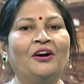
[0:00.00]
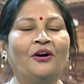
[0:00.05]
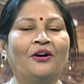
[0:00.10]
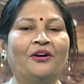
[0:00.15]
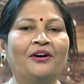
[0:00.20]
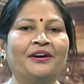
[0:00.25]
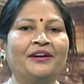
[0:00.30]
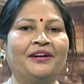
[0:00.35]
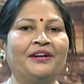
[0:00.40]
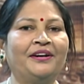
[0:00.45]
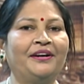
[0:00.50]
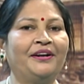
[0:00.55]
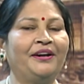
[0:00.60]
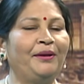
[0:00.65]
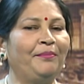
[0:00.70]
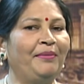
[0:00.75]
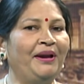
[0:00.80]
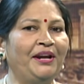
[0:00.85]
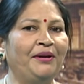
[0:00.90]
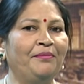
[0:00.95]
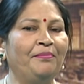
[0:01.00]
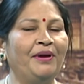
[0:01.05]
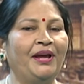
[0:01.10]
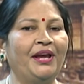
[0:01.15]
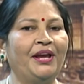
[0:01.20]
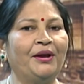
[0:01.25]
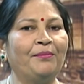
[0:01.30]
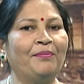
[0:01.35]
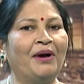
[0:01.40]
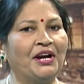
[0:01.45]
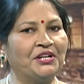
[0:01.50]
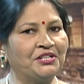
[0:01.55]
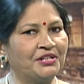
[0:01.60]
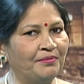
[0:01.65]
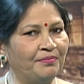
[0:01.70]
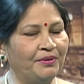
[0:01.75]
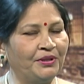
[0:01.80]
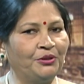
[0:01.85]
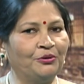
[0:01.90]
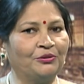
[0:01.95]
और डिबेट में भाषण
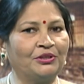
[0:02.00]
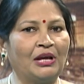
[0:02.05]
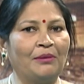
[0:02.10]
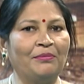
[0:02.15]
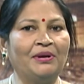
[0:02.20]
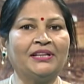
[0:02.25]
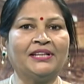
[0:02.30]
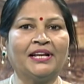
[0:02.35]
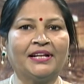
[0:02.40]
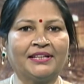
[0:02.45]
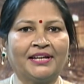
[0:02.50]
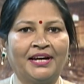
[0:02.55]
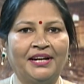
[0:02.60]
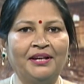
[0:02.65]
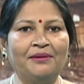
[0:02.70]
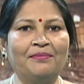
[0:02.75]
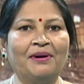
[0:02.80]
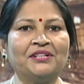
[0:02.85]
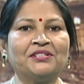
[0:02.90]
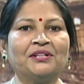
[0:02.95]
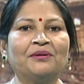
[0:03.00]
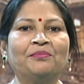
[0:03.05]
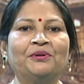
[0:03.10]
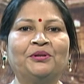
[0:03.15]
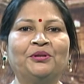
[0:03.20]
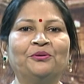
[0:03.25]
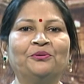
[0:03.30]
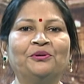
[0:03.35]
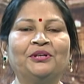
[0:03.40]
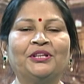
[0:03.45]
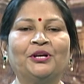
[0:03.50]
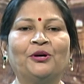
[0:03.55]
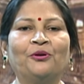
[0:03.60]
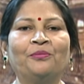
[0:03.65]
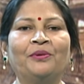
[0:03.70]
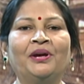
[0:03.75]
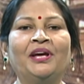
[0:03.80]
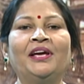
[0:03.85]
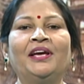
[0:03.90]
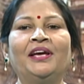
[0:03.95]
प्रतियोगिता में तात्कालिक भाषण प्रतियोगिताओं
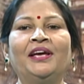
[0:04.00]
में